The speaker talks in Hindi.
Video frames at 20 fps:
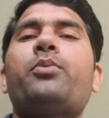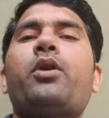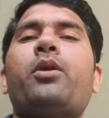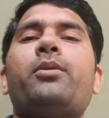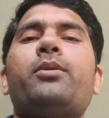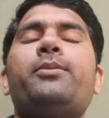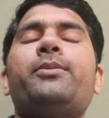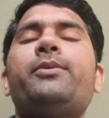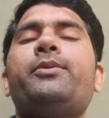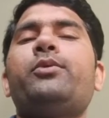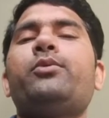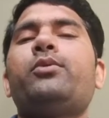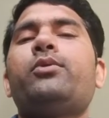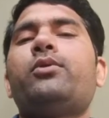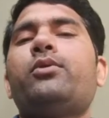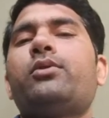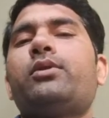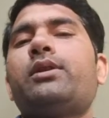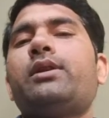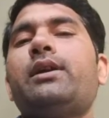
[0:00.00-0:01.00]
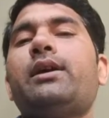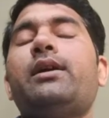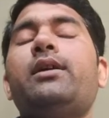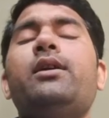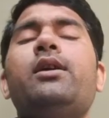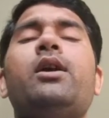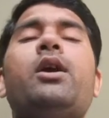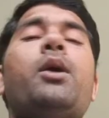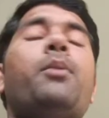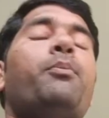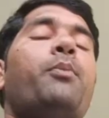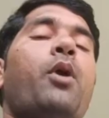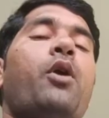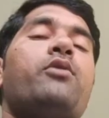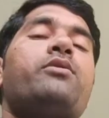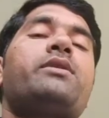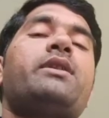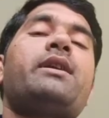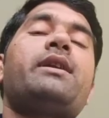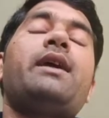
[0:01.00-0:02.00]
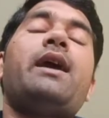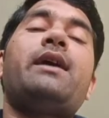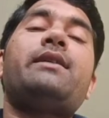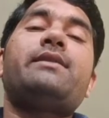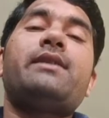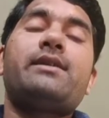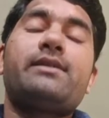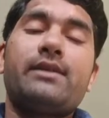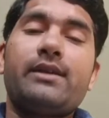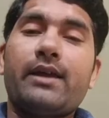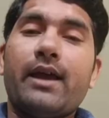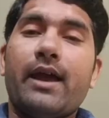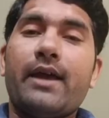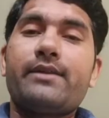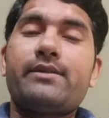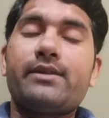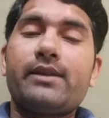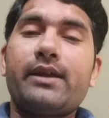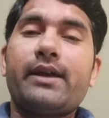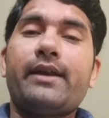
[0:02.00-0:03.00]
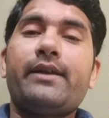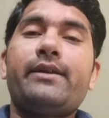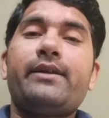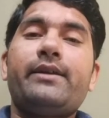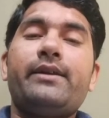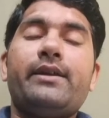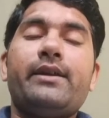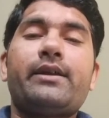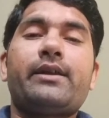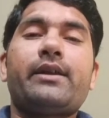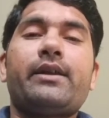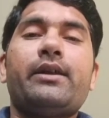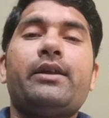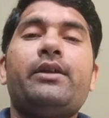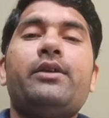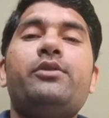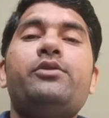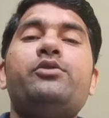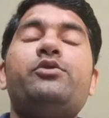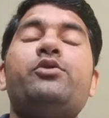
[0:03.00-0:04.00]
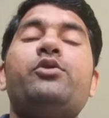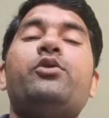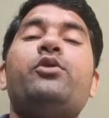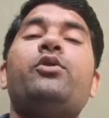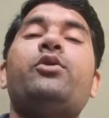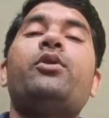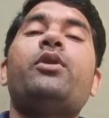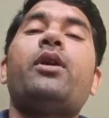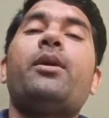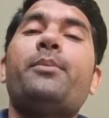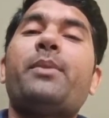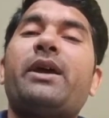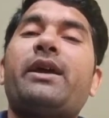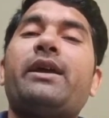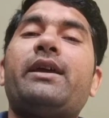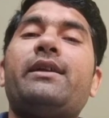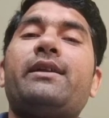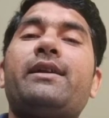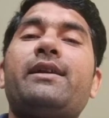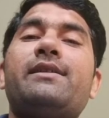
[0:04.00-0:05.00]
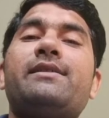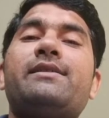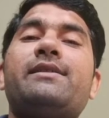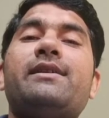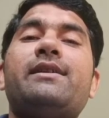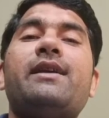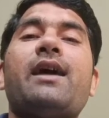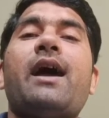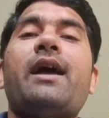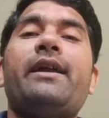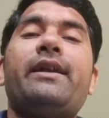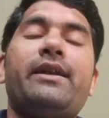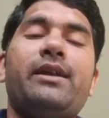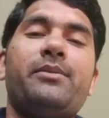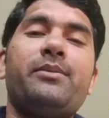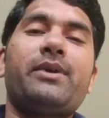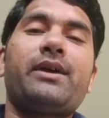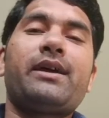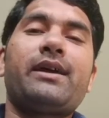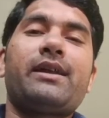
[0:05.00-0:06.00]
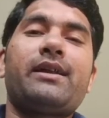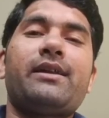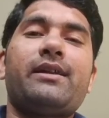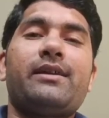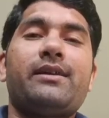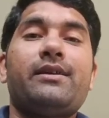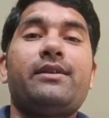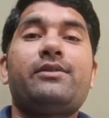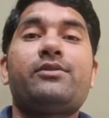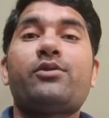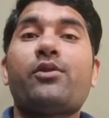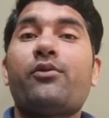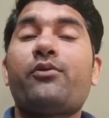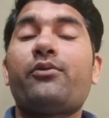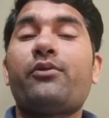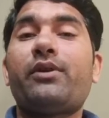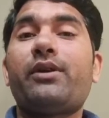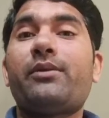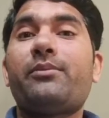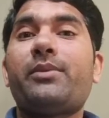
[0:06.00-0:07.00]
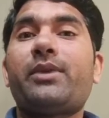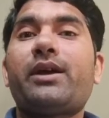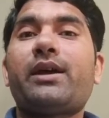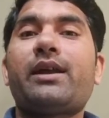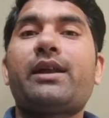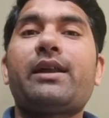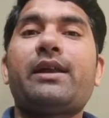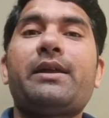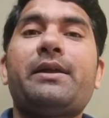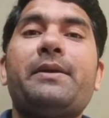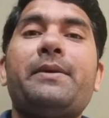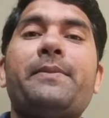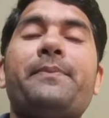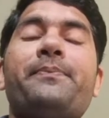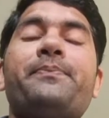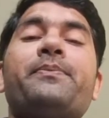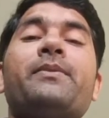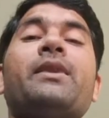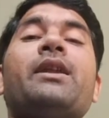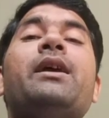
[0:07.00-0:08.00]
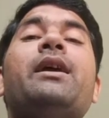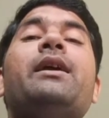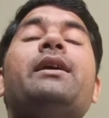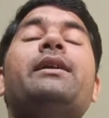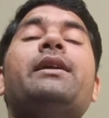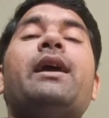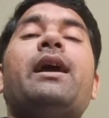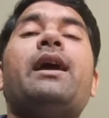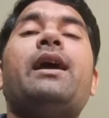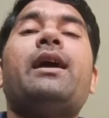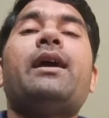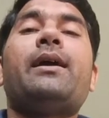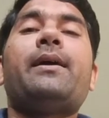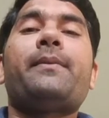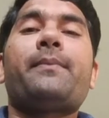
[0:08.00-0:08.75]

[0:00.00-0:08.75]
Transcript: कोई प्रॉब्लम होती है बहुत सारे आज ऐसे ऐसे कैंडिडेट हैं जो मैकेनिकल से आईटी में कर रहे हैं सॉफ्टवेयर में कर रहे हैं या